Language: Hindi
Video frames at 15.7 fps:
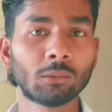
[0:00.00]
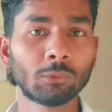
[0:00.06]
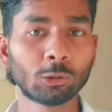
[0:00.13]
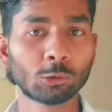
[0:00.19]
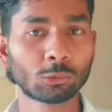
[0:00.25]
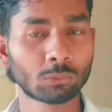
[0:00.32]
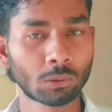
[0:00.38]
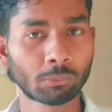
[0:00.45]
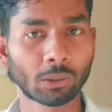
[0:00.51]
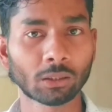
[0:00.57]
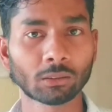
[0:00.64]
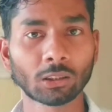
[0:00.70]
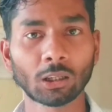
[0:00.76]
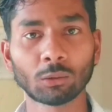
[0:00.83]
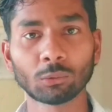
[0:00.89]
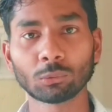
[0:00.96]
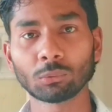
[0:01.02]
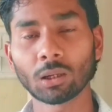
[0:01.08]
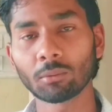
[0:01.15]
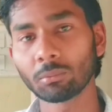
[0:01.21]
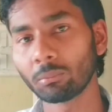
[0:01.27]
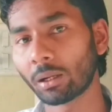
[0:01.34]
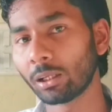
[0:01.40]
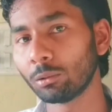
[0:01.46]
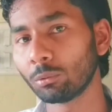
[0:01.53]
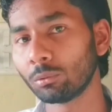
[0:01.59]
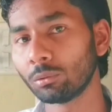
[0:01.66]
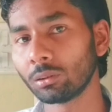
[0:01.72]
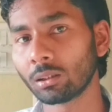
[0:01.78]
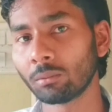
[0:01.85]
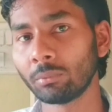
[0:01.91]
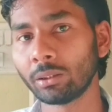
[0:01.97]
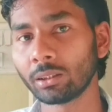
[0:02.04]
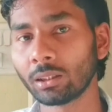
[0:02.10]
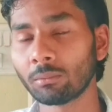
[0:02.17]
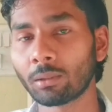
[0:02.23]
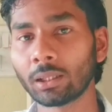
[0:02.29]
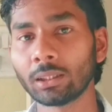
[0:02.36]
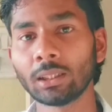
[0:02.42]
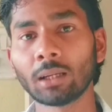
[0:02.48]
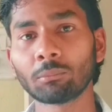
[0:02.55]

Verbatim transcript: कमेंट को मैं पढ़ता हूँ तो वहाँ पर भाई लोगों ने कमेंट किया भाई